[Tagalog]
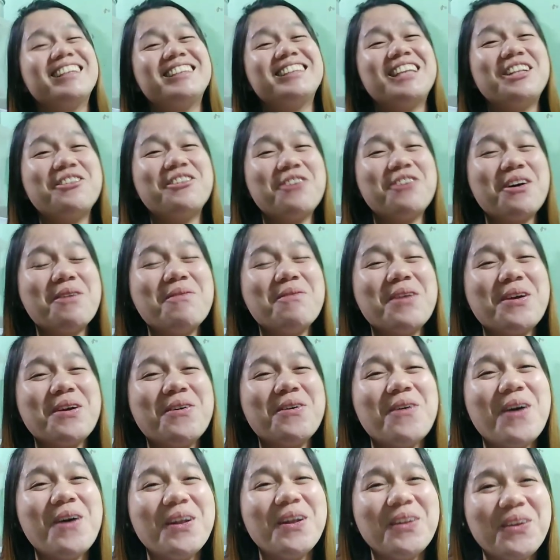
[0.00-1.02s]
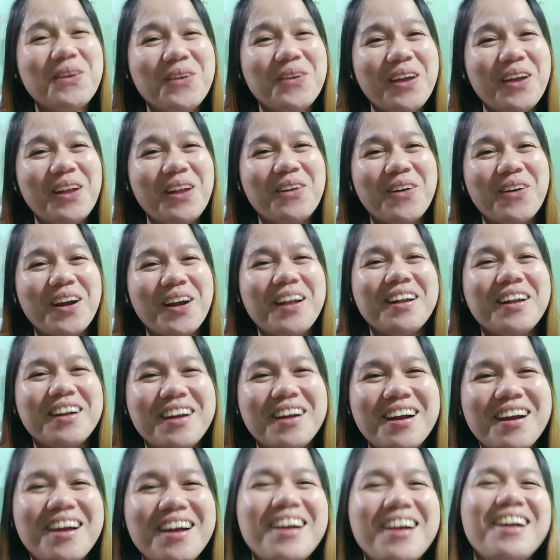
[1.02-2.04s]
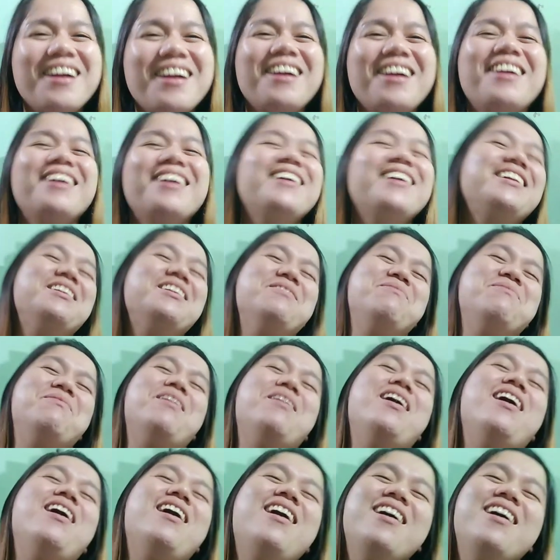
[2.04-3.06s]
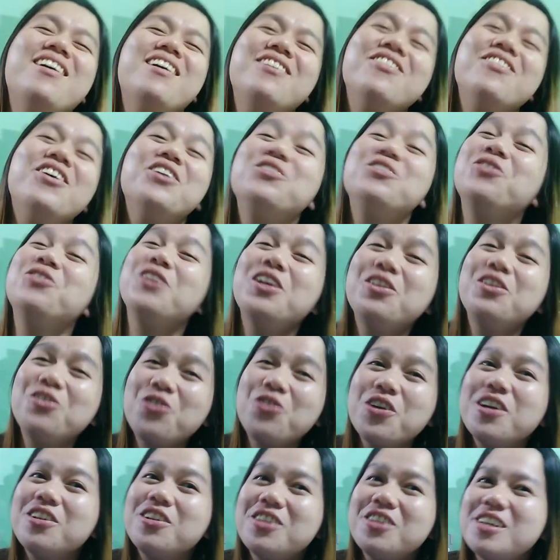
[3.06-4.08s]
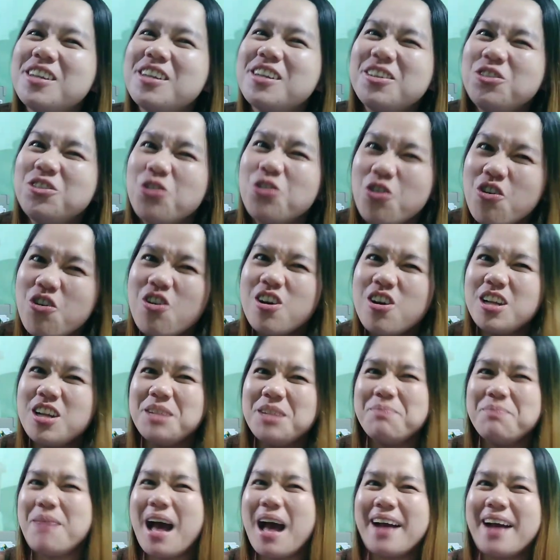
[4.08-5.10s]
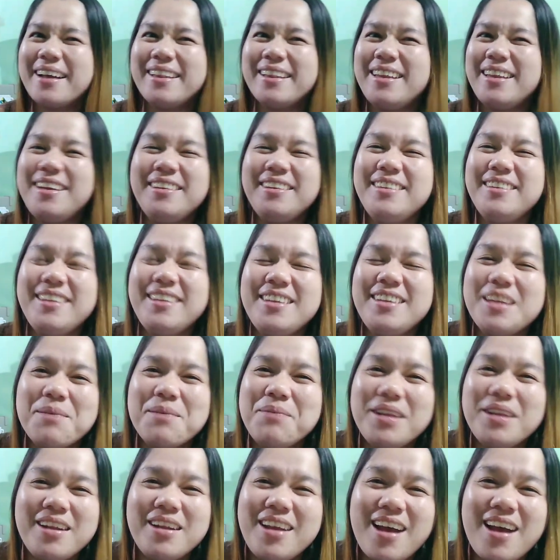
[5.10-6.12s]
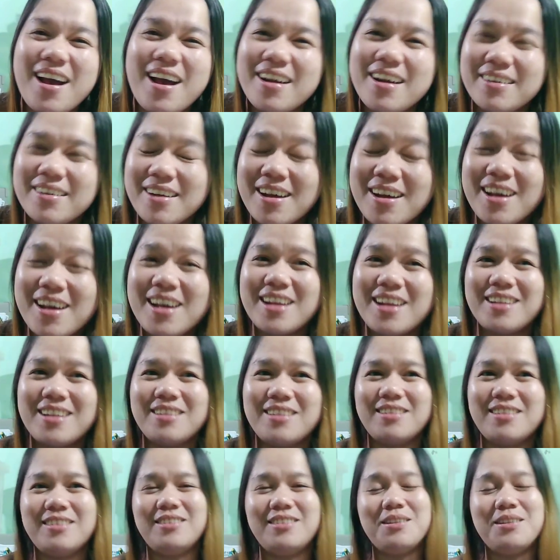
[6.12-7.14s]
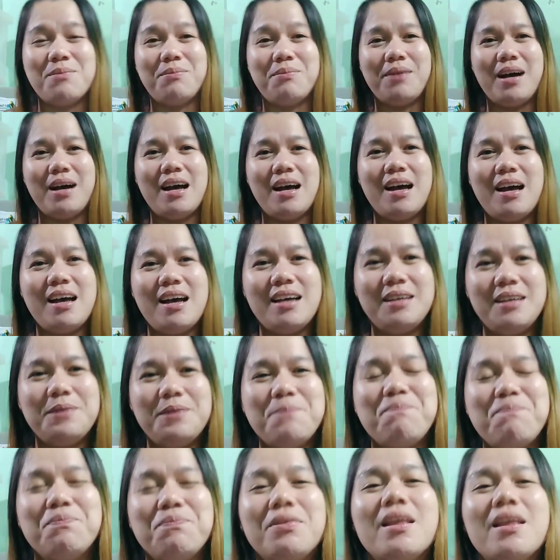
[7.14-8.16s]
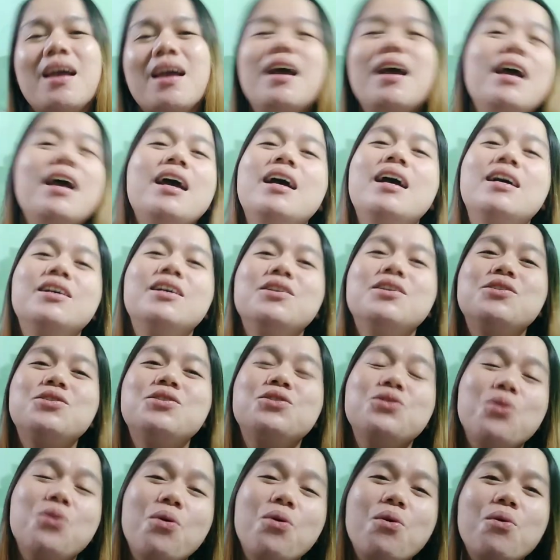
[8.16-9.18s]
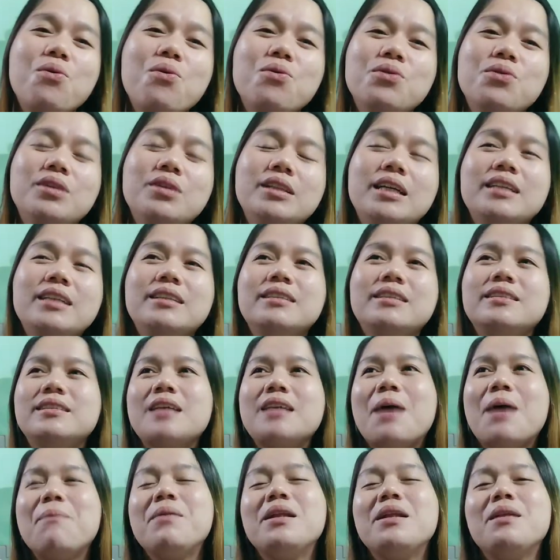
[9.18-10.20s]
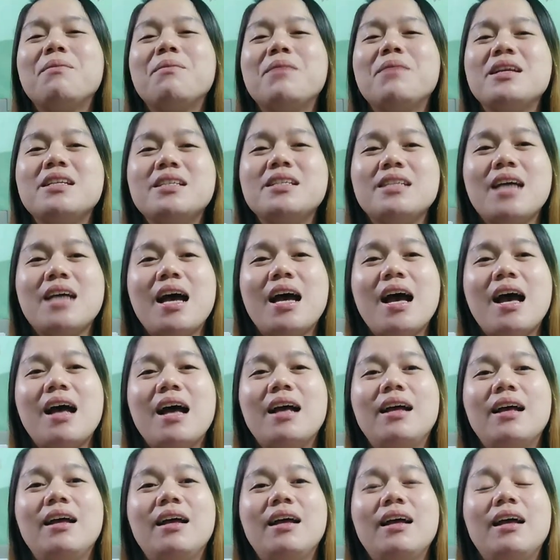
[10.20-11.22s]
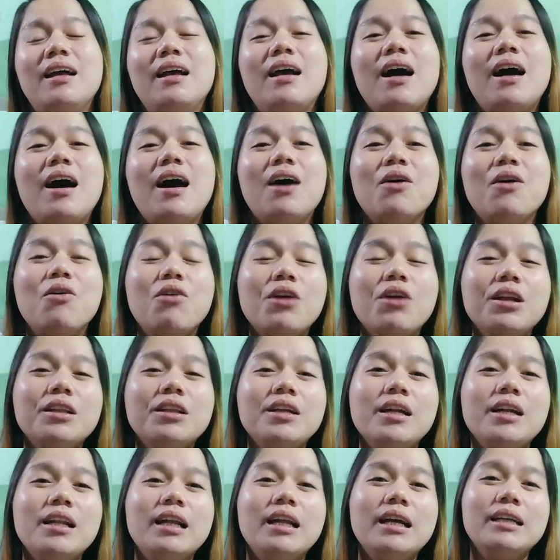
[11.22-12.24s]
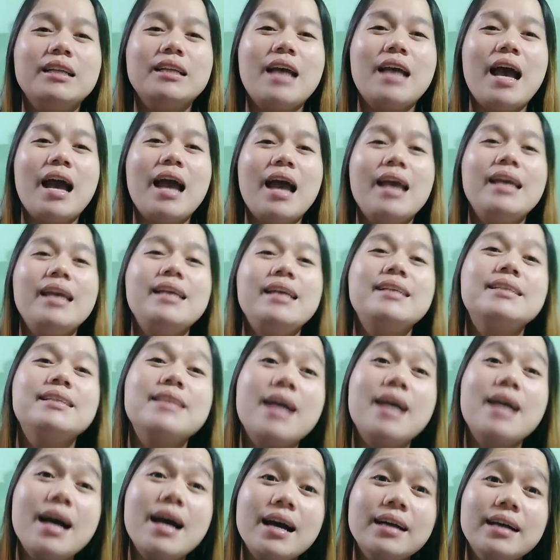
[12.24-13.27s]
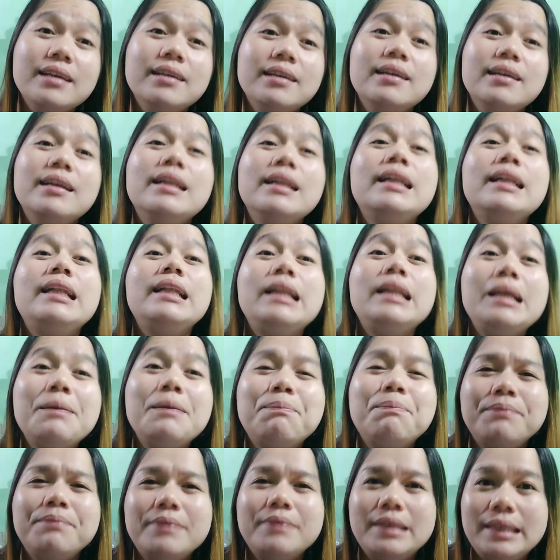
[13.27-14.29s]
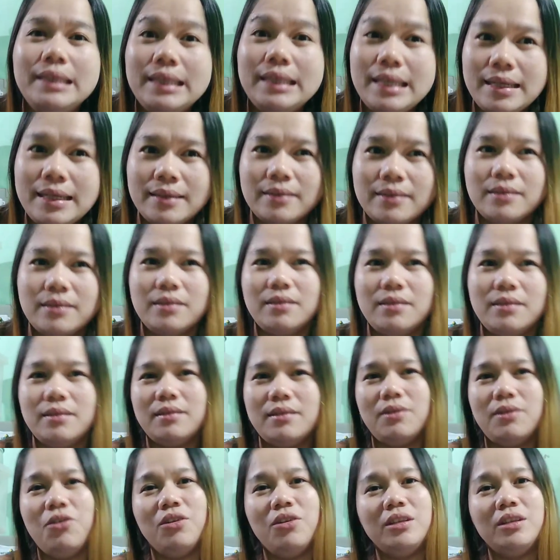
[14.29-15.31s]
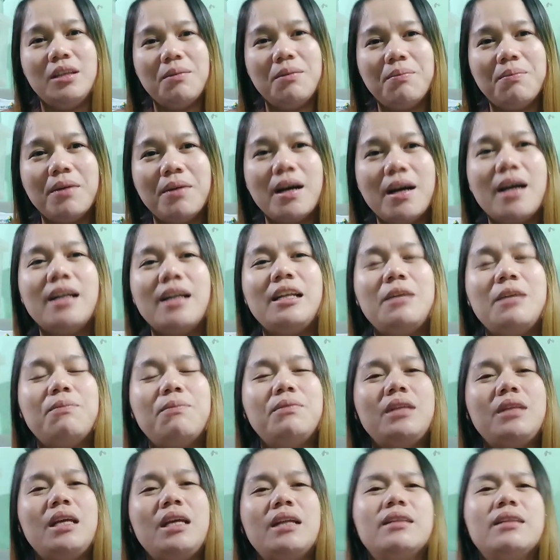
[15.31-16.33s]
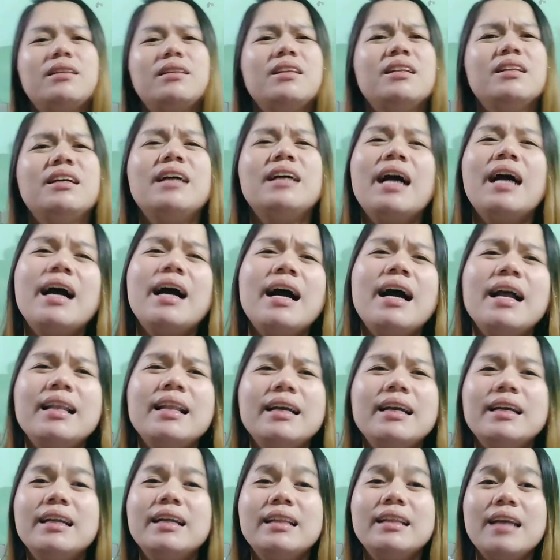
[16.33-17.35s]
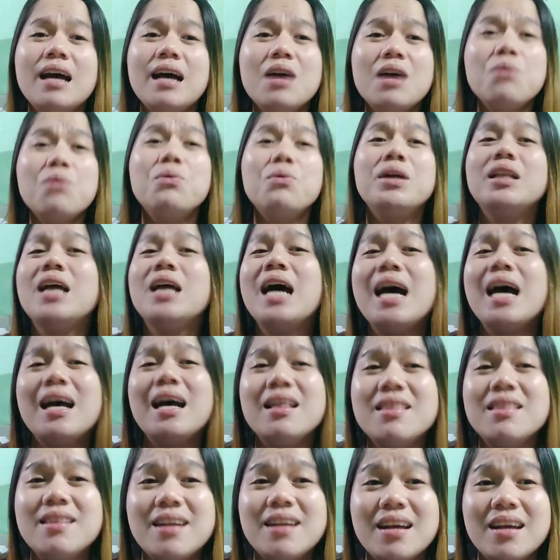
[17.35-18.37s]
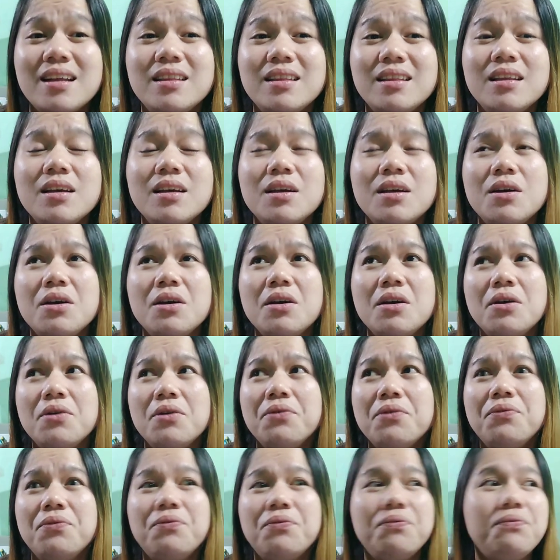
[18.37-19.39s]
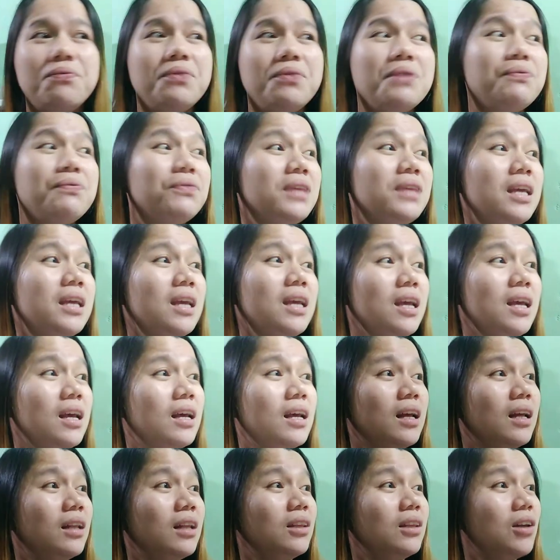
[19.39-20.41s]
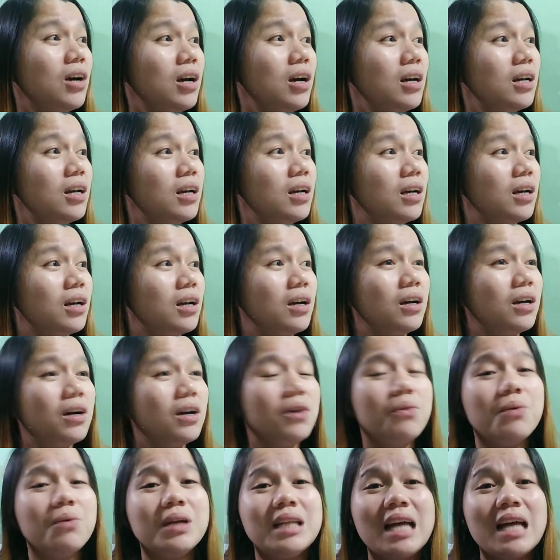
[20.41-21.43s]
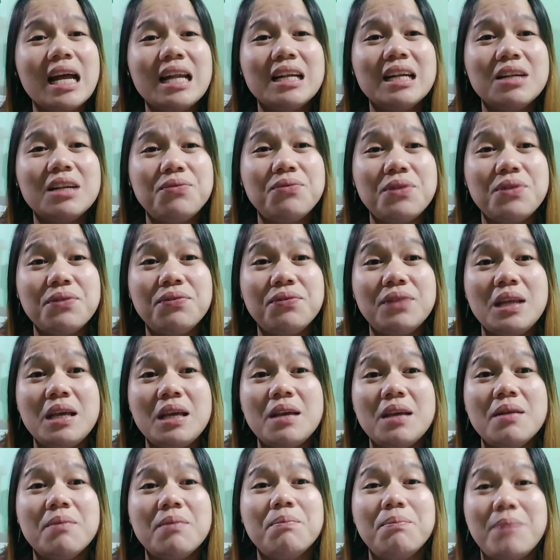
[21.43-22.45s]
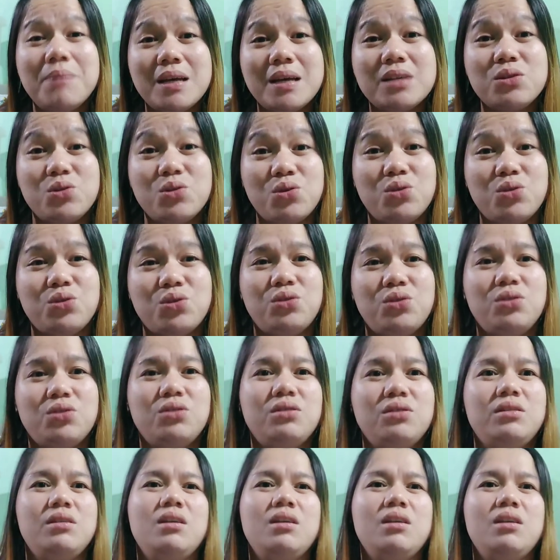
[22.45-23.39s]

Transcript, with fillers: nagtanong kami kung ano yung in-order. Diba? Kung anong in-order noon, bakit hindi niya binayaran. Diba? So, nagsabi naman siya, ang order lang niya ay isang lip tint. O, oh, diba? Lip tint na nagkakahalaga ng 150, no? Ah, uh ah. 150 pesos.